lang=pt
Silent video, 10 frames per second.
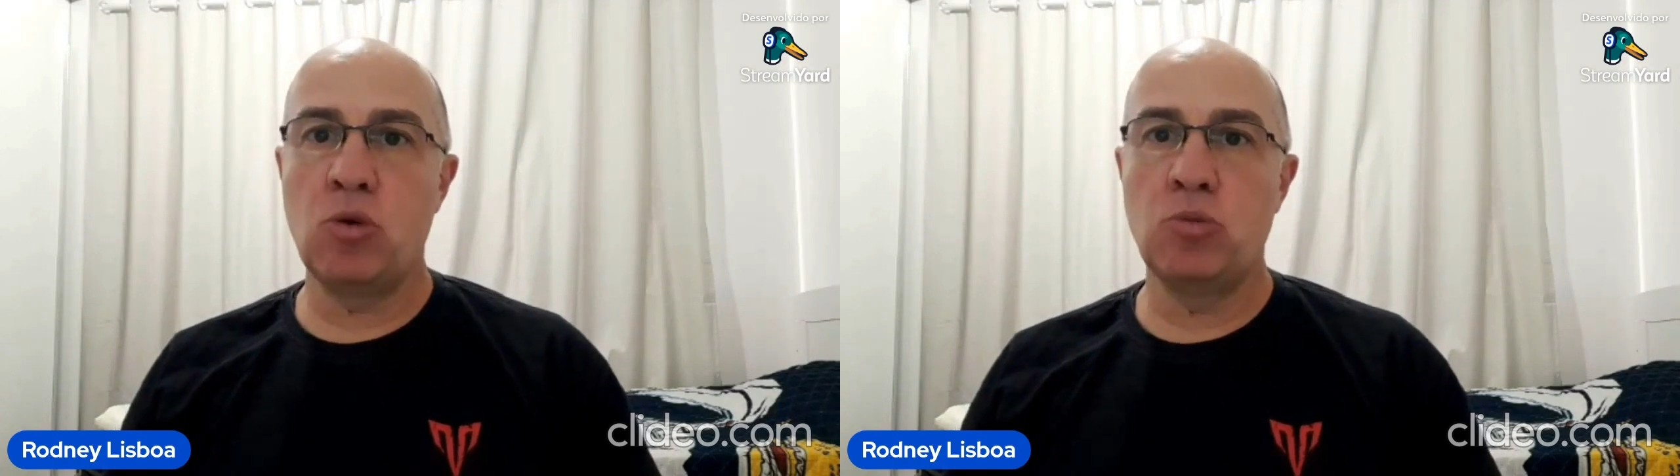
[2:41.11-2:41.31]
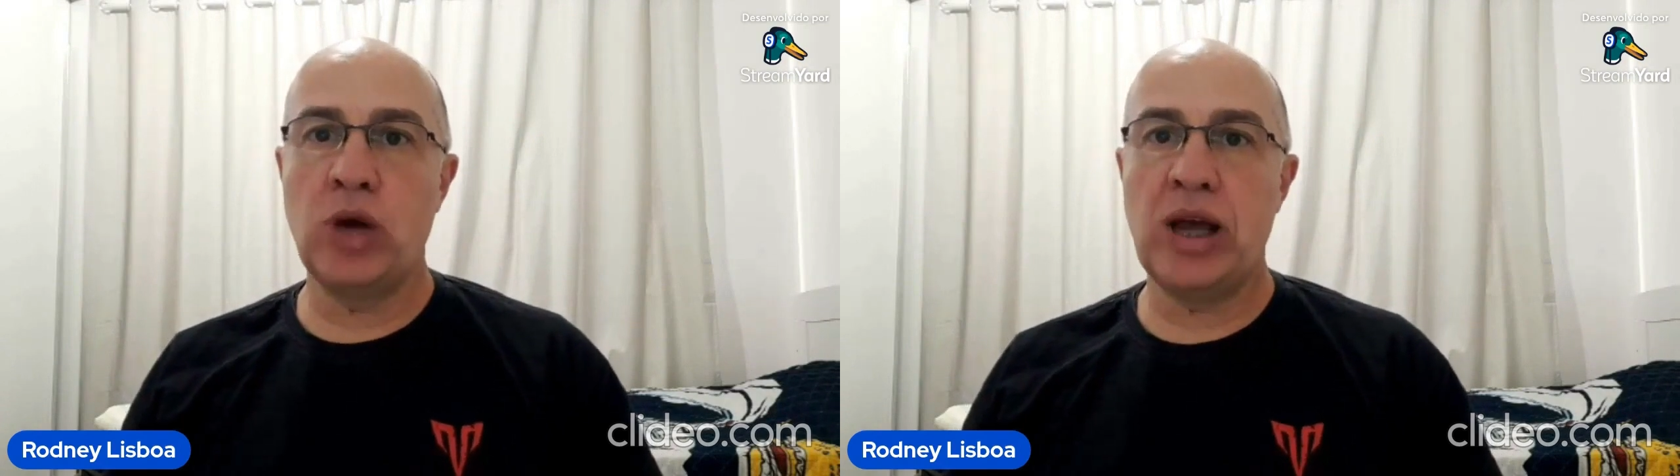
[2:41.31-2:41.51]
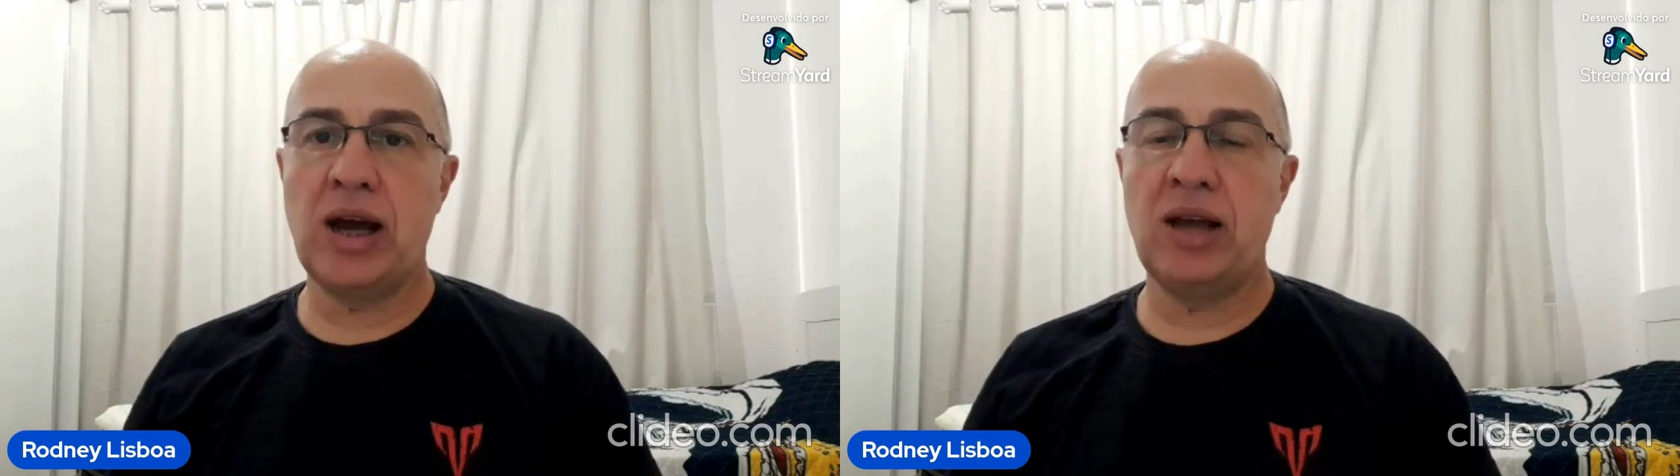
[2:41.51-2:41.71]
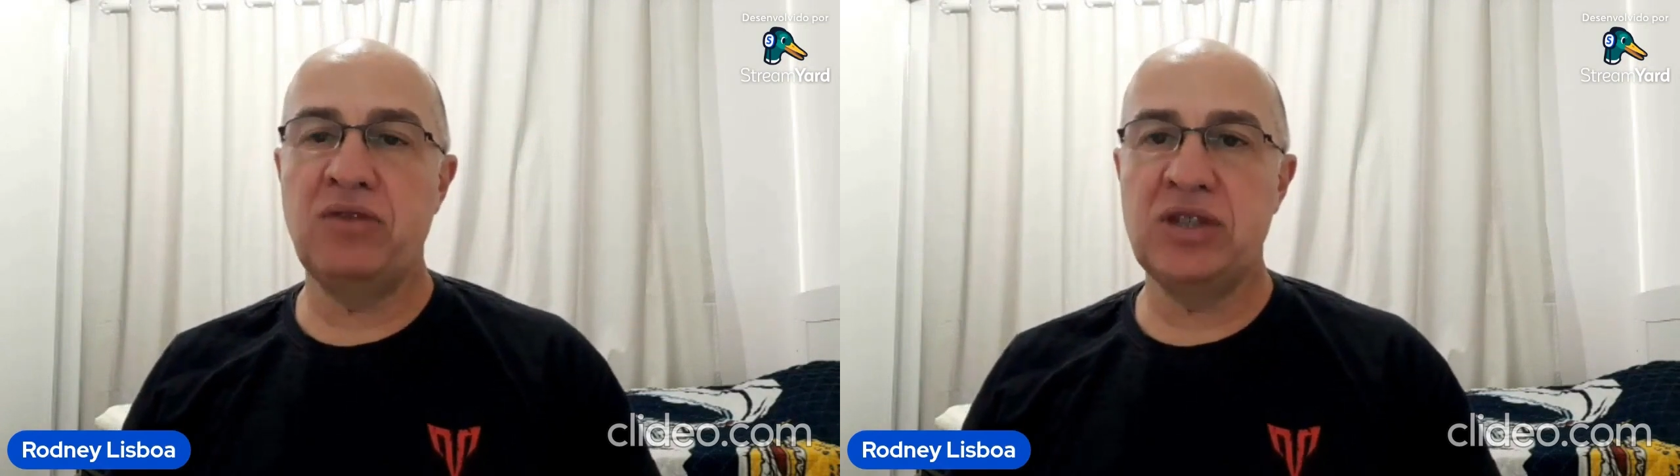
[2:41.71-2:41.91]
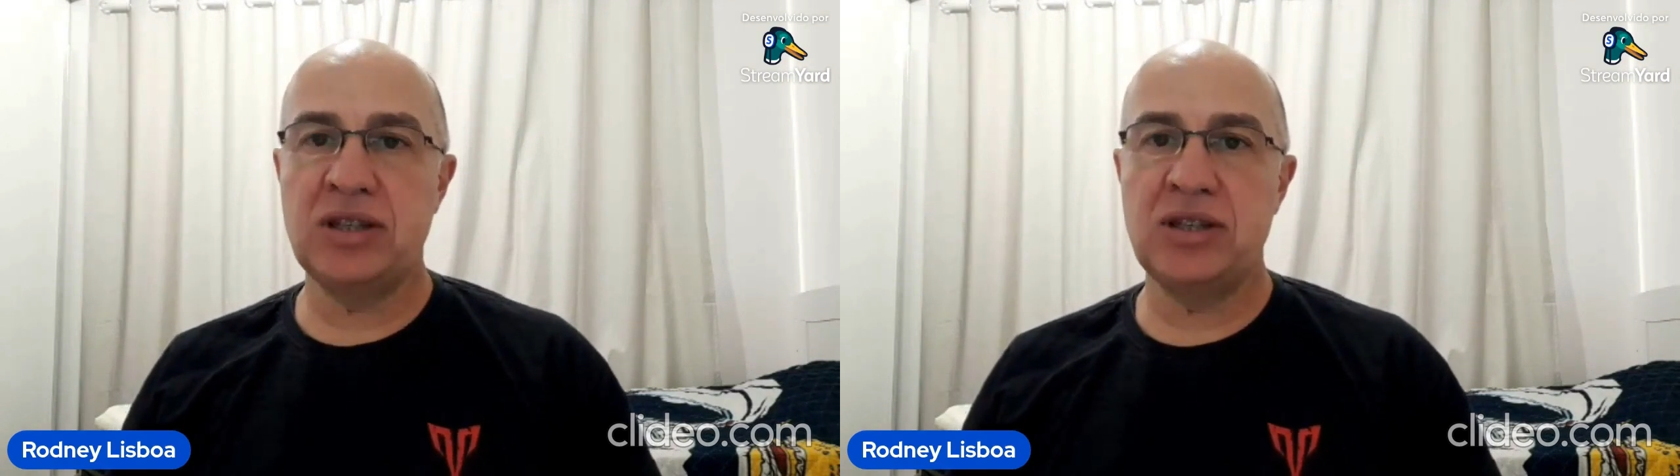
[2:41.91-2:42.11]
como é a
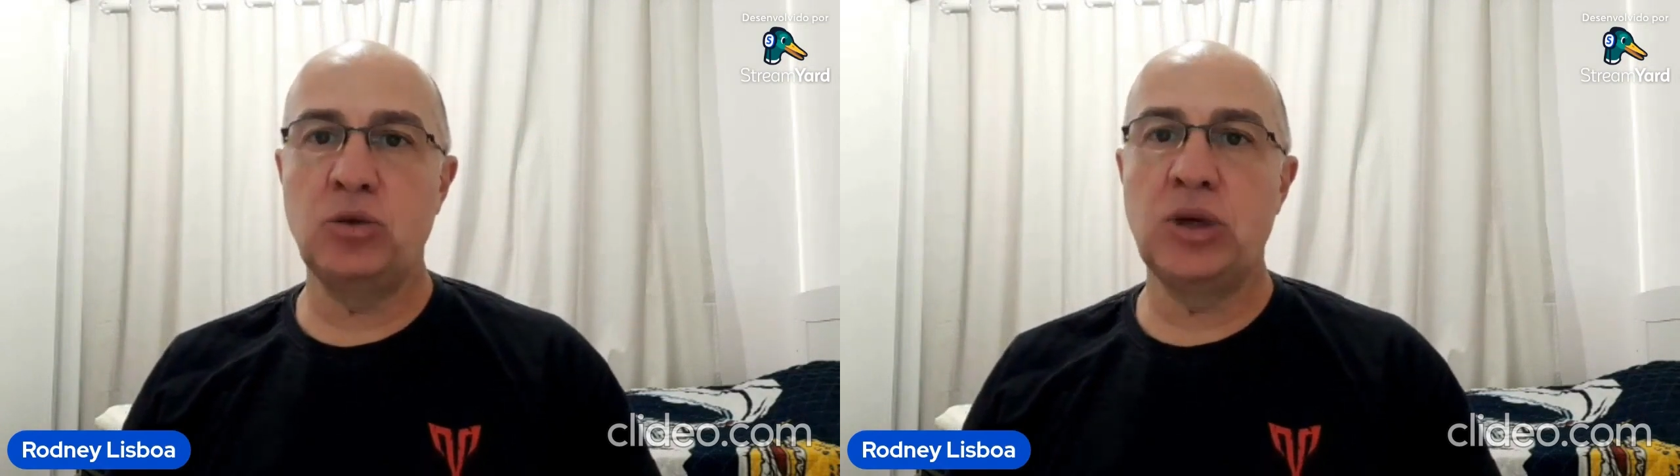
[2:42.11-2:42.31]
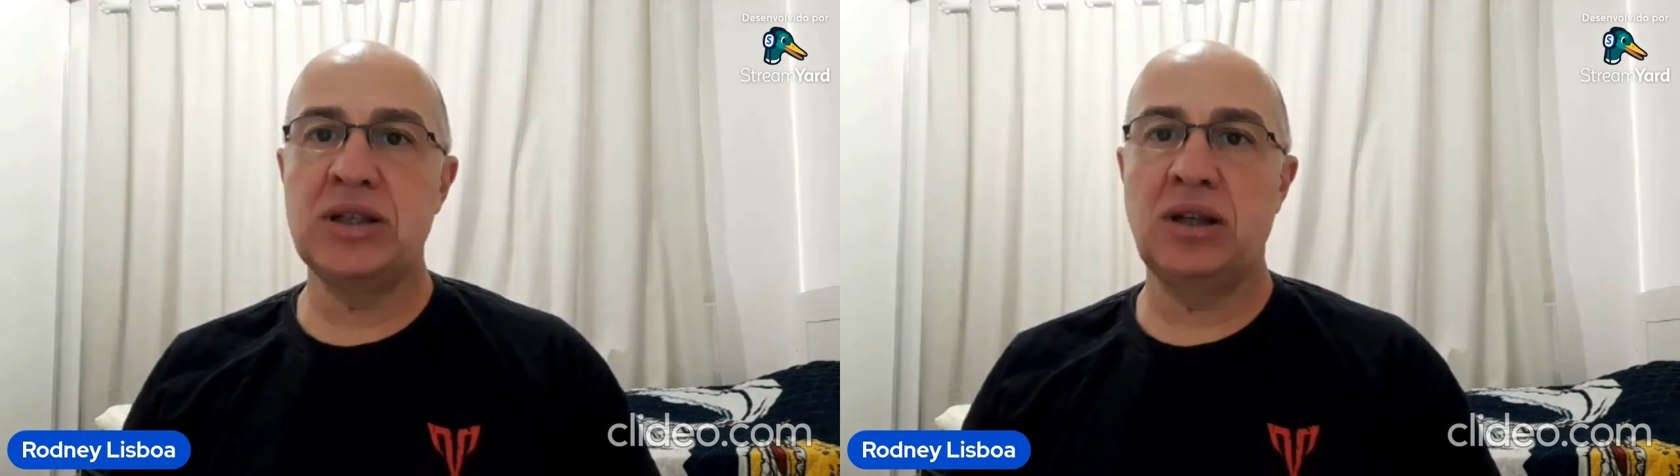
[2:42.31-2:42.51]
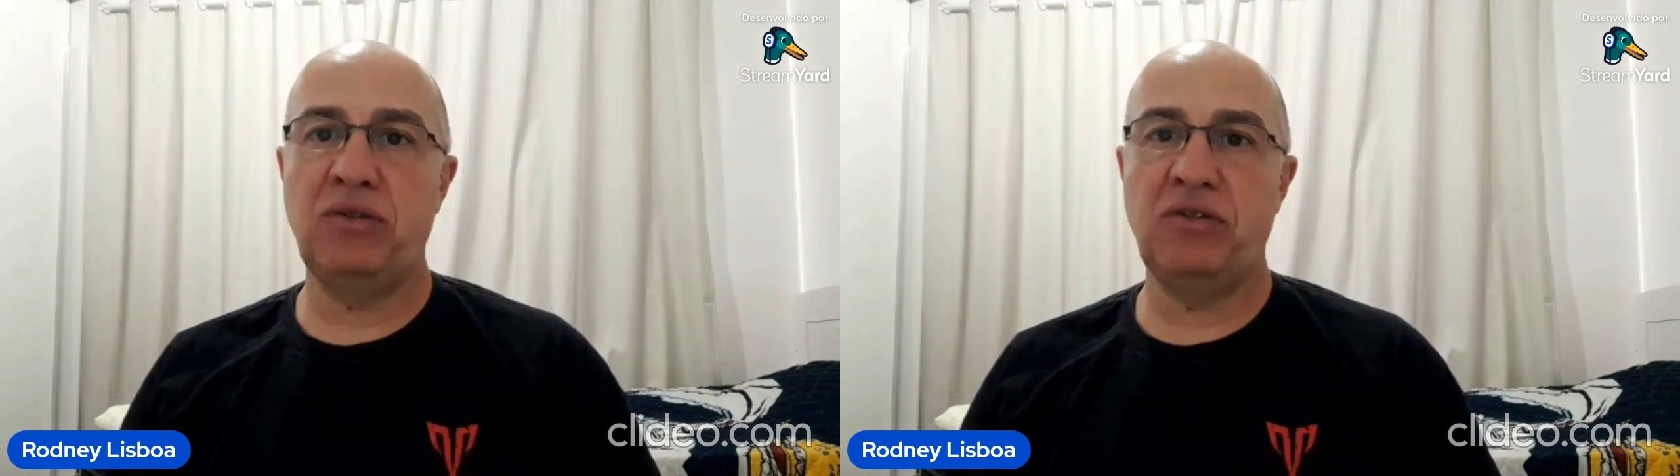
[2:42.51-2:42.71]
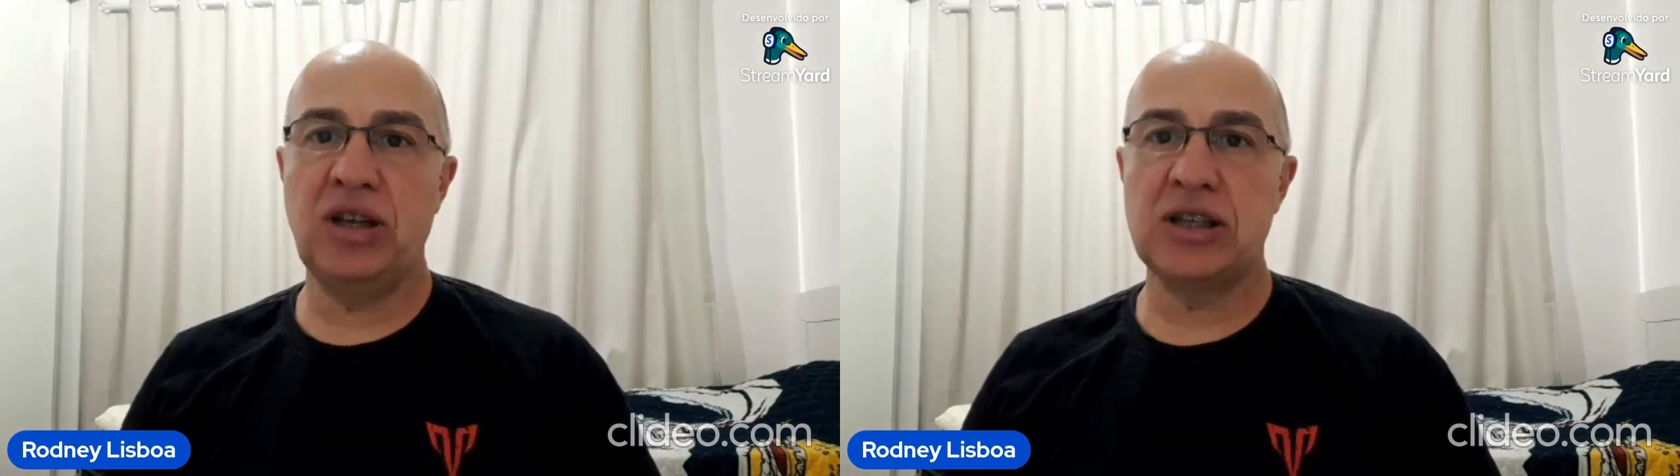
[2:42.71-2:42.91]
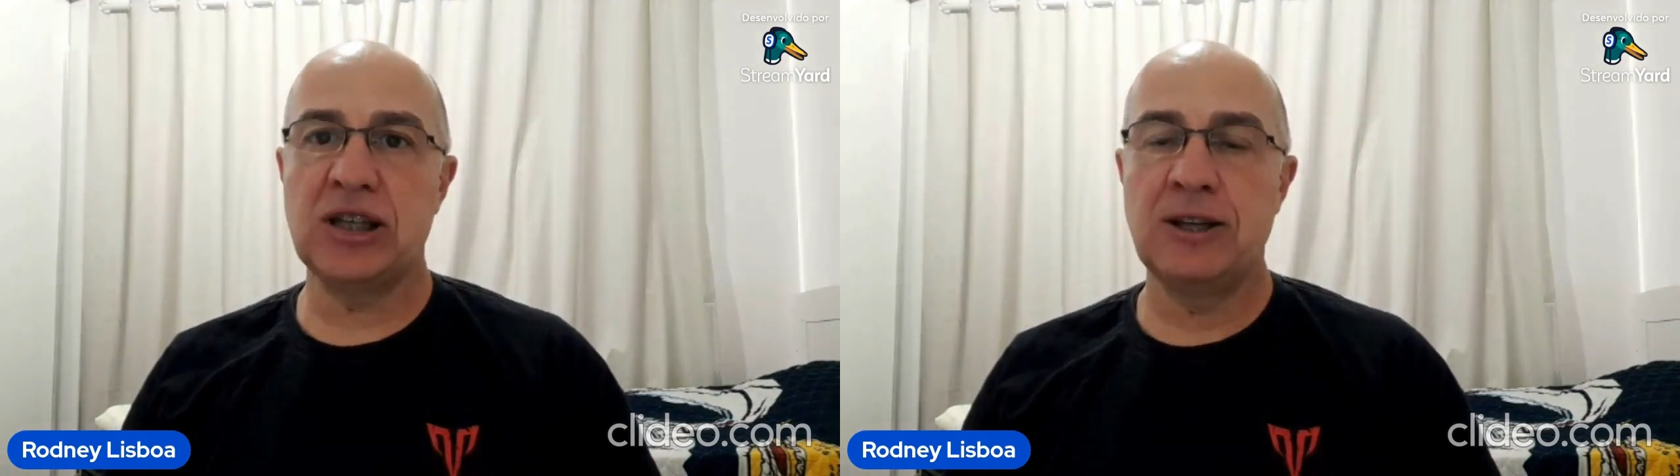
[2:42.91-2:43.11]
revista Segurança e
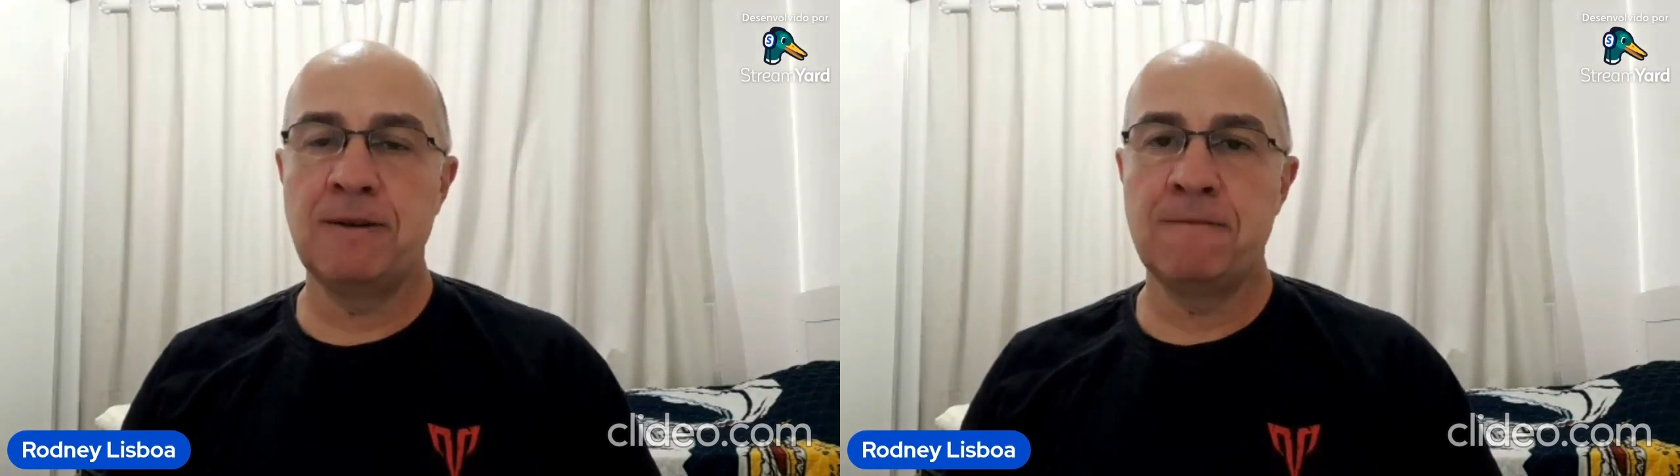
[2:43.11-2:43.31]
Defesa,